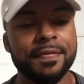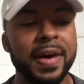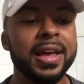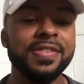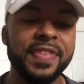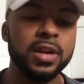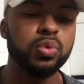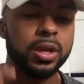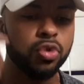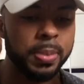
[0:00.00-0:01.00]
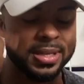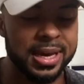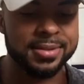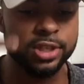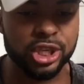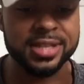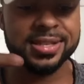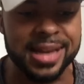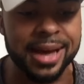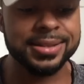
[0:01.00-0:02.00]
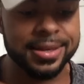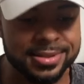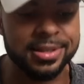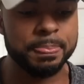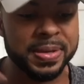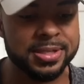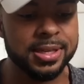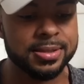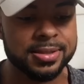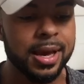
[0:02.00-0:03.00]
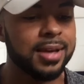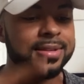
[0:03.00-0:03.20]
Weil wenn du dann über die ganze Scheiße nachdenkst, die dir passiert ist,